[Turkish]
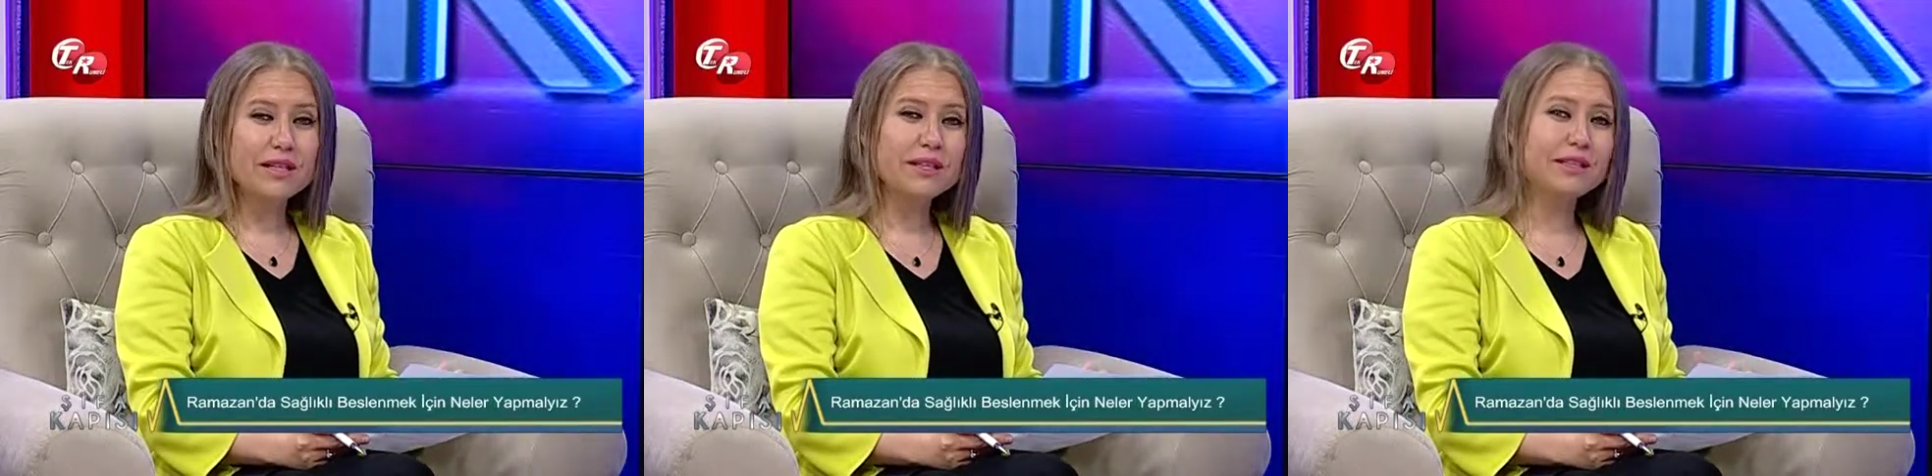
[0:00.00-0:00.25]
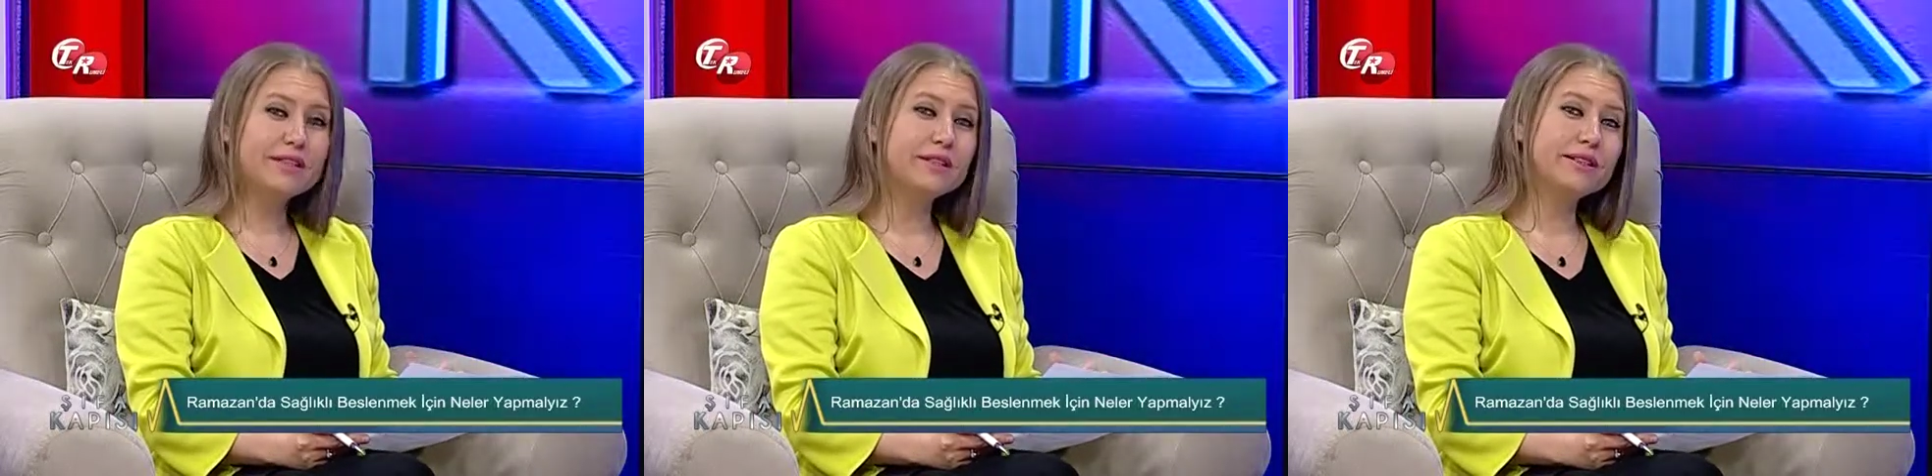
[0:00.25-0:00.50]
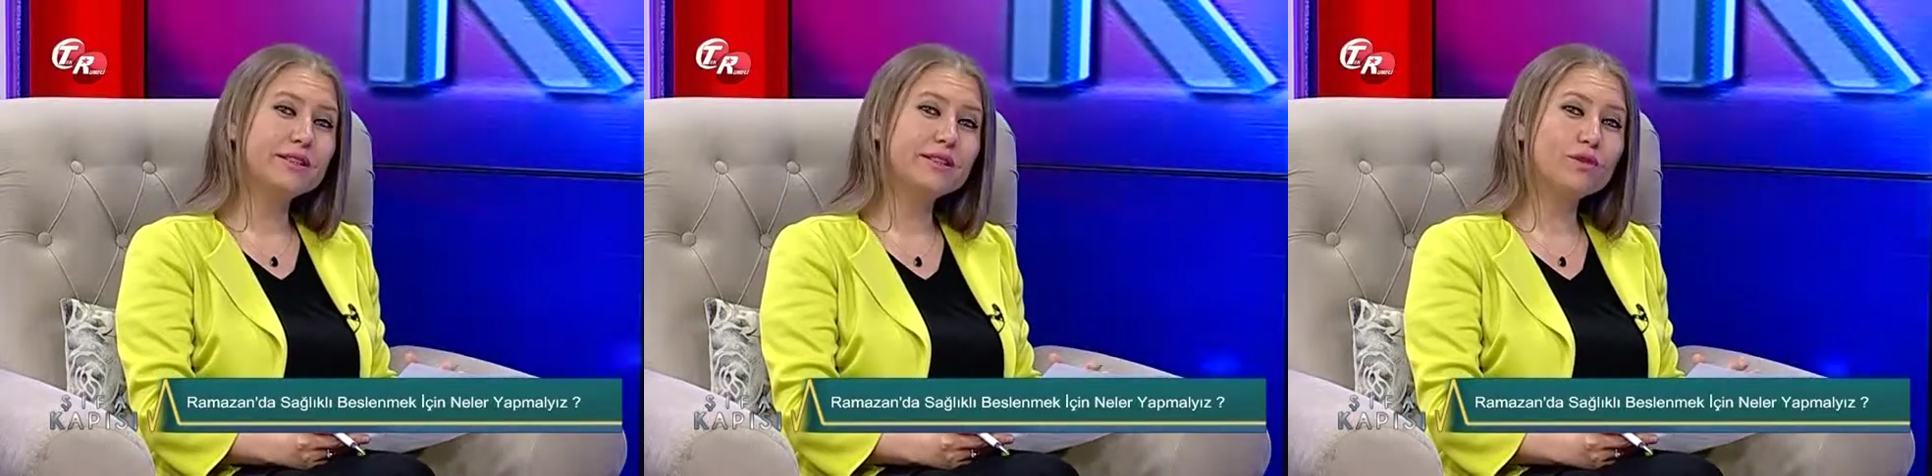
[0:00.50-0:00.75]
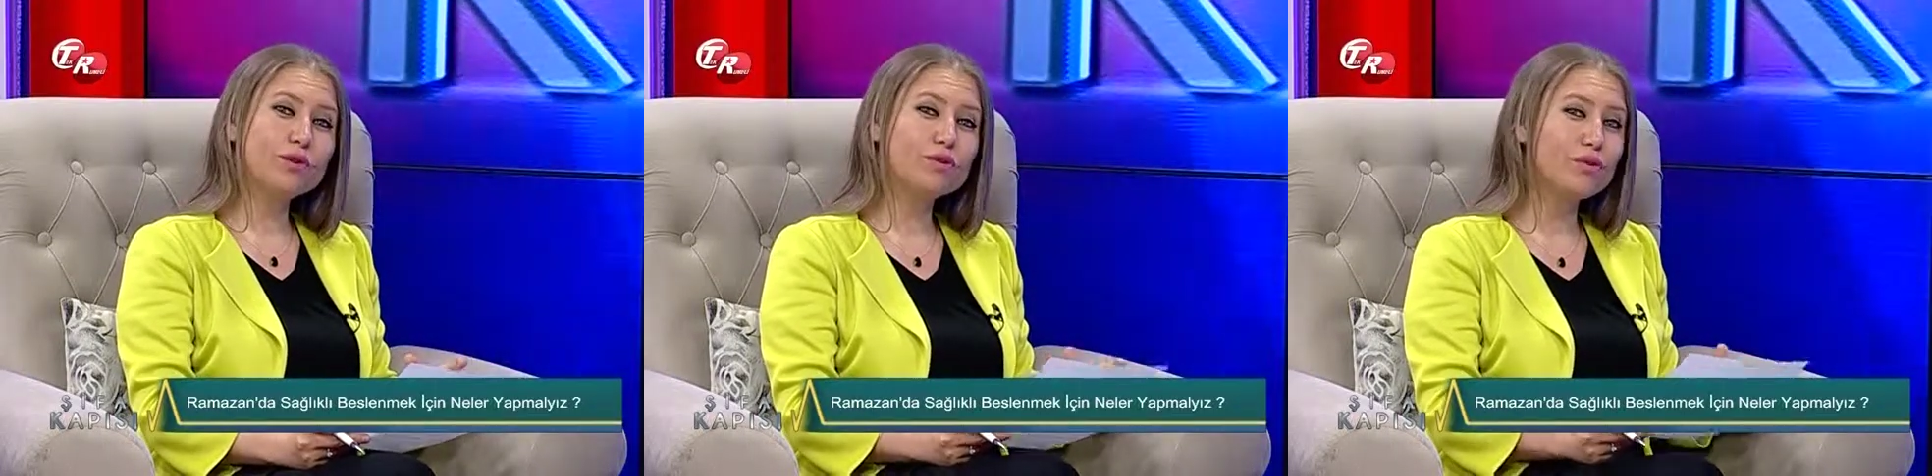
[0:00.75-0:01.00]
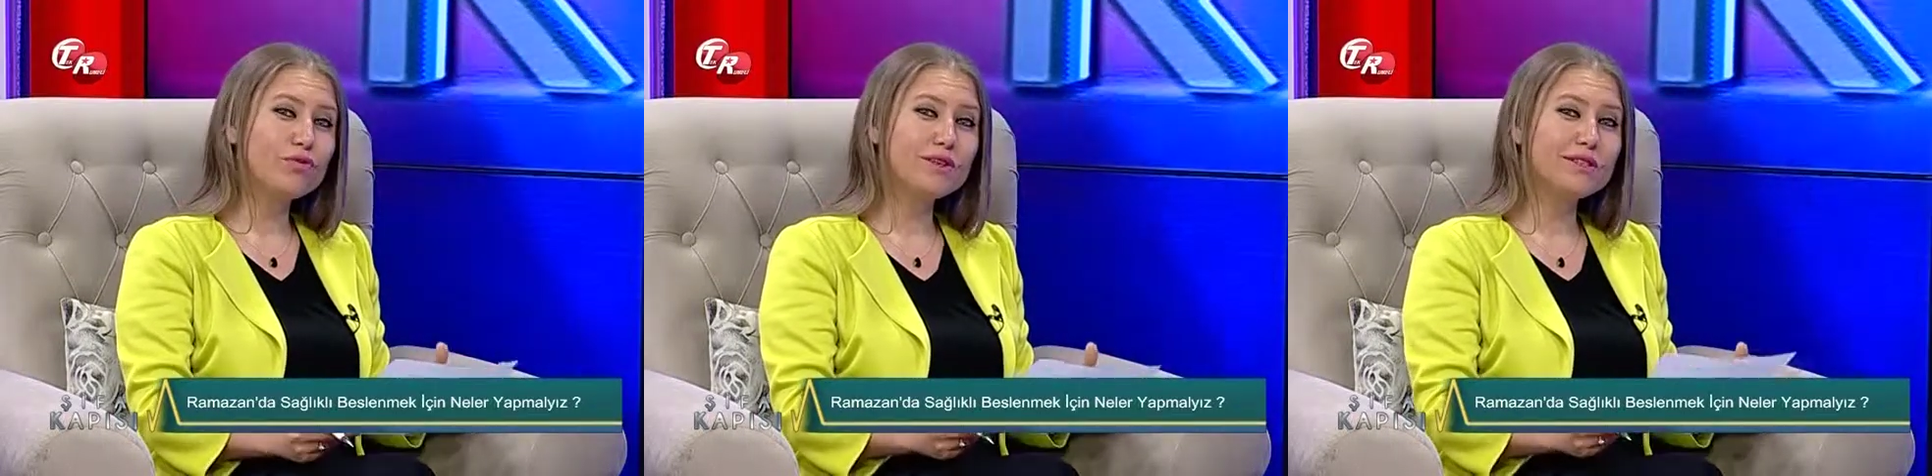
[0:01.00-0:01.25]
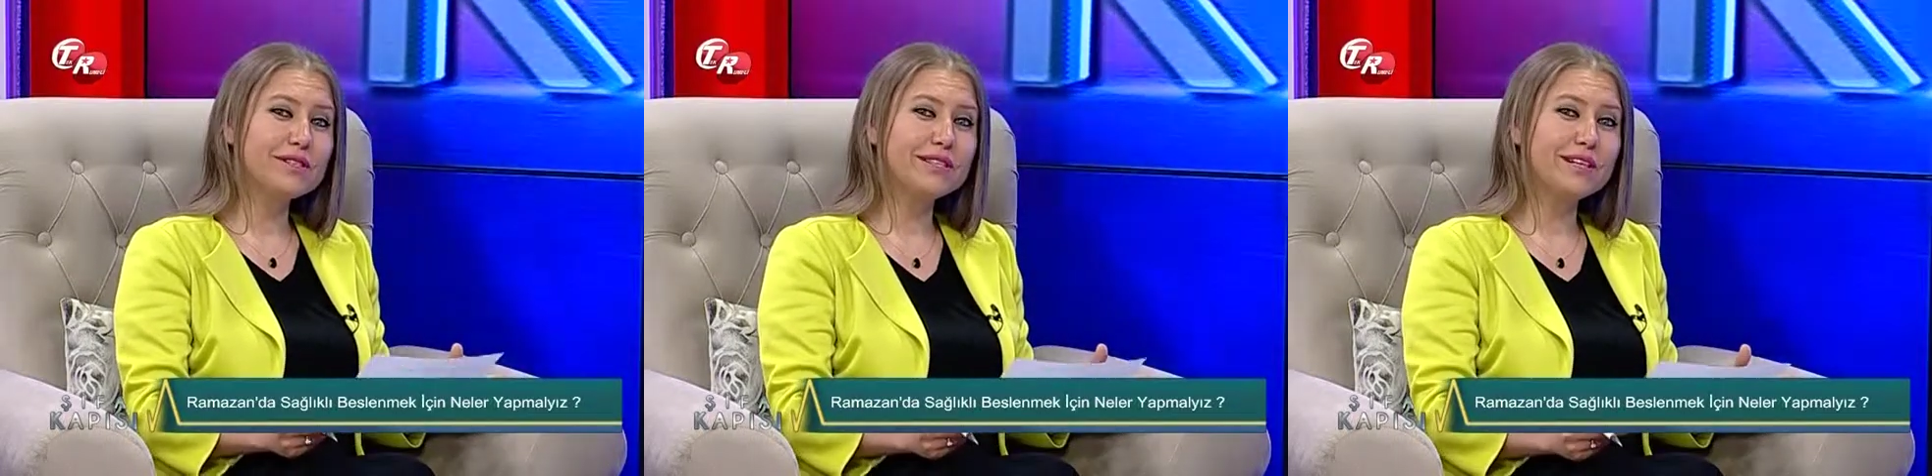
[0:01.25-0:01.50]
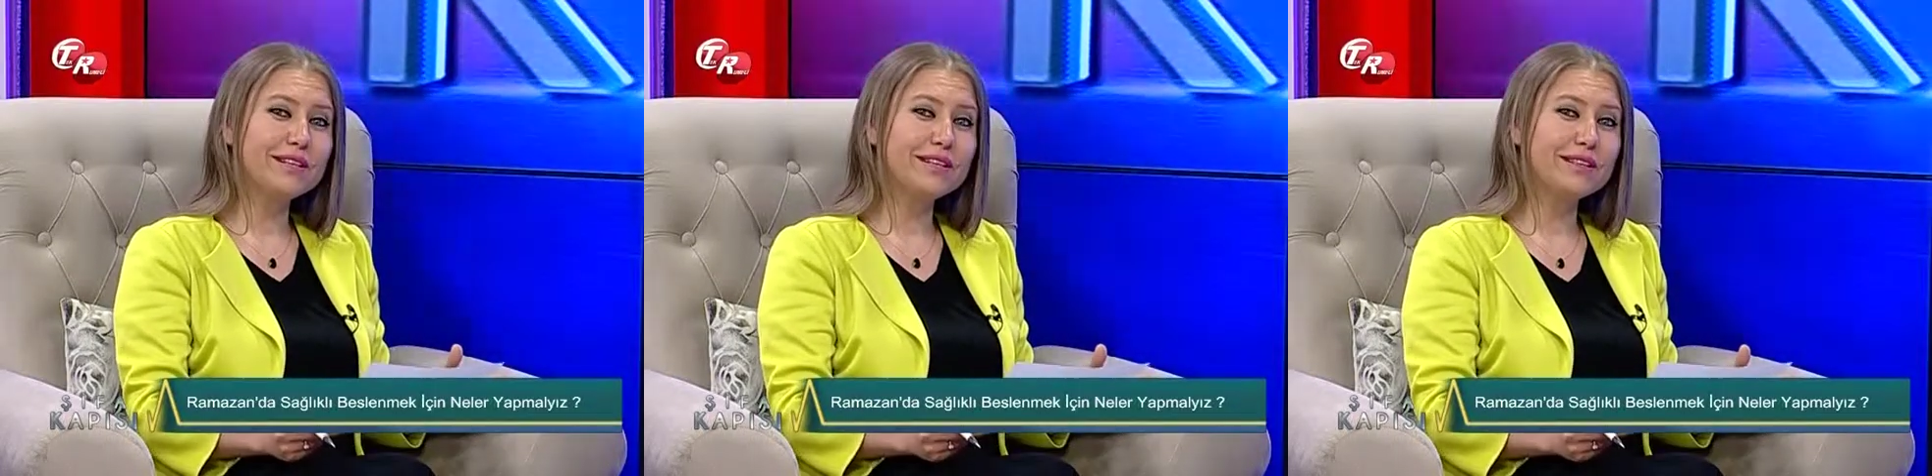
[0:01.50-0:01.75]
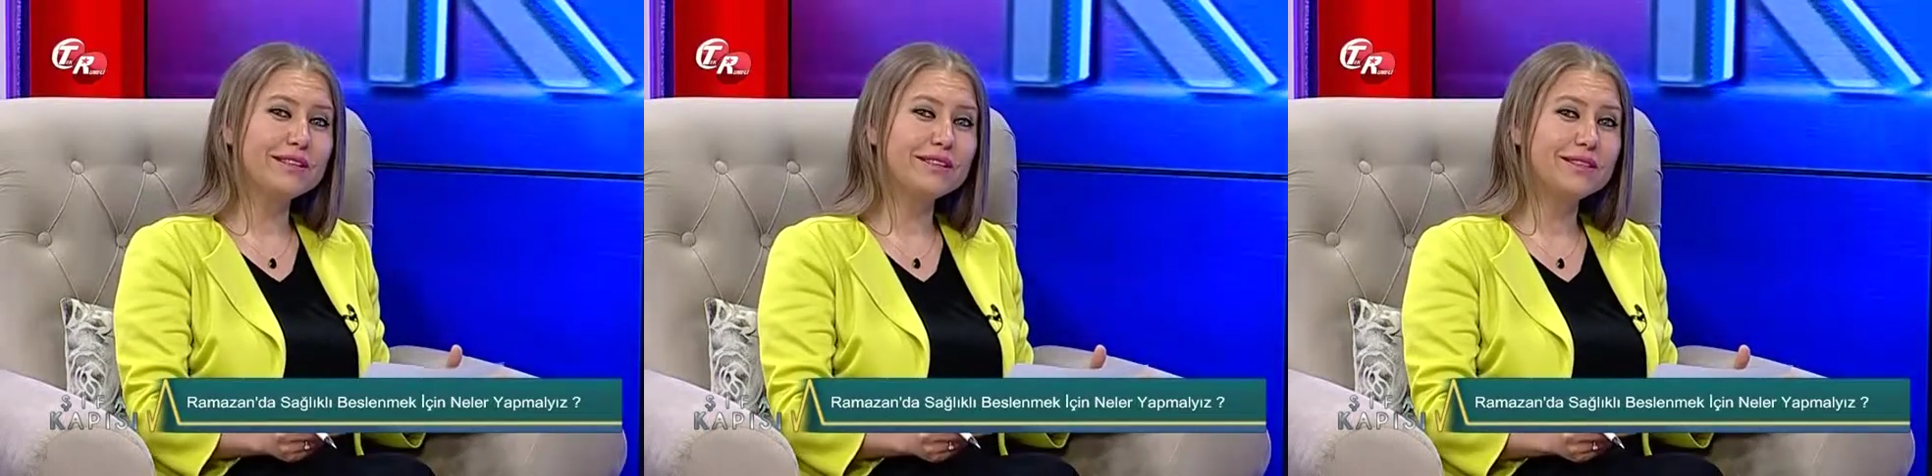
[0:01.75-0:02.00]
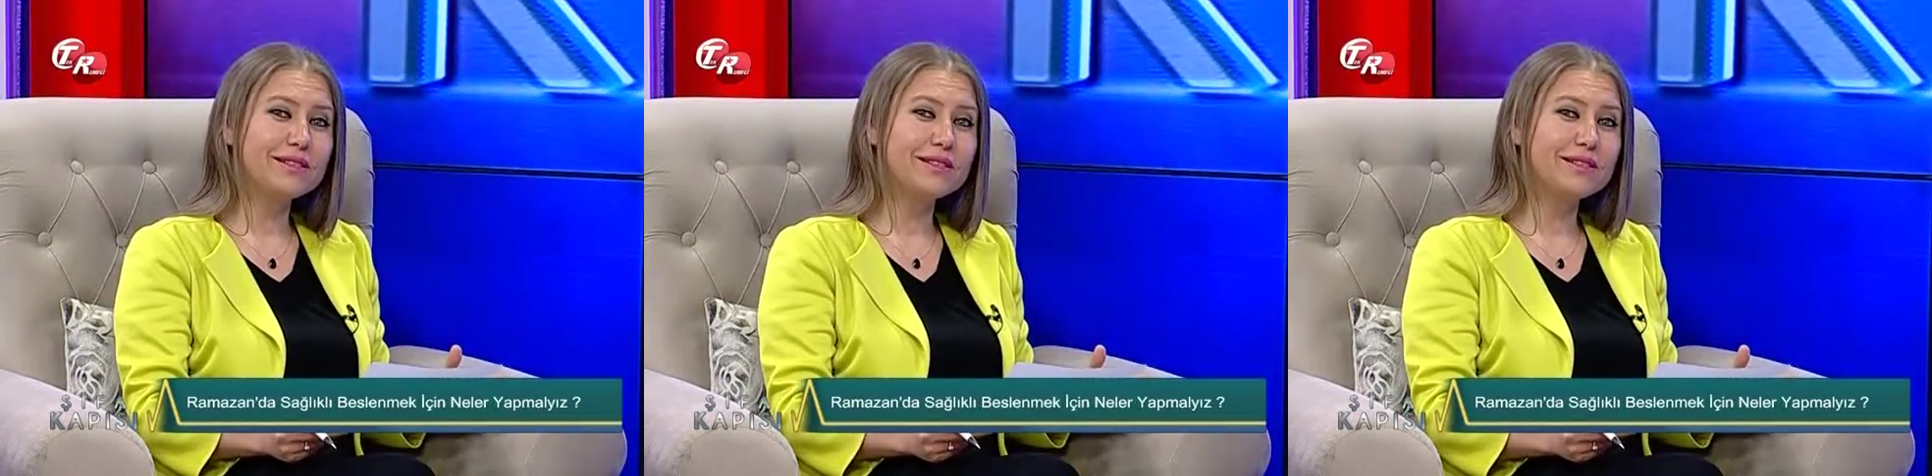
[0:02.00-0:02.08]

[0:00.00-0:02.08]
e, o sofranın zenginliğinde